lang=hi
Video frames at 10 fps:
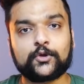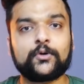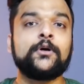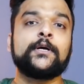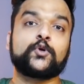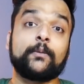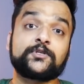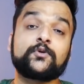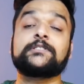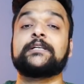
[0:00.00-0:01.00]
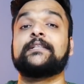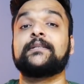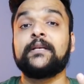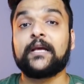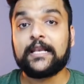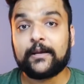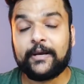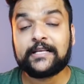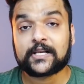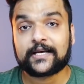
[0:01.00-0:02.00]
दो तो आप इसको ज्यादा दिन के लिए
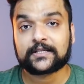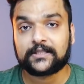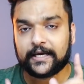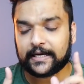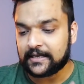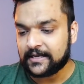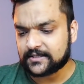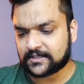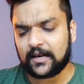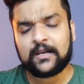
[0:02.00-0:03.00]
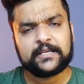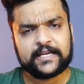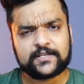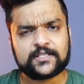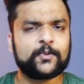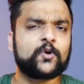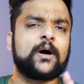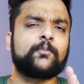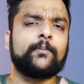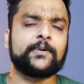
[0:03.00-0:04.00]
भी चला सकते हैं स्टिल ये चीज मेरे को
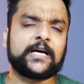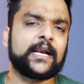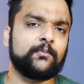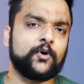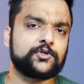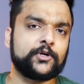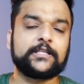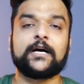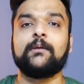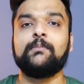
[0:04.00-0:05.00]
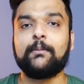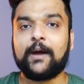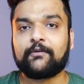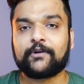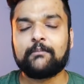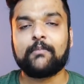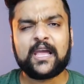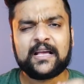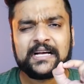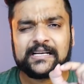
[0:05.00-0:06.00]
आपको बताना बहुत जरूरी था कि मी बैंड फाइव
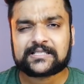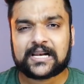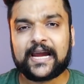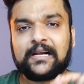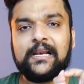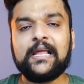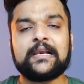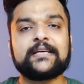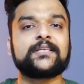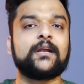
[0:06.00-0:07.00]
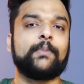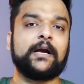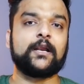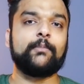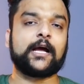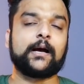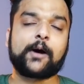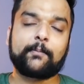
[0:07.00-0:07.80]
में स्लाइटली लेसर बैटरी बैकअप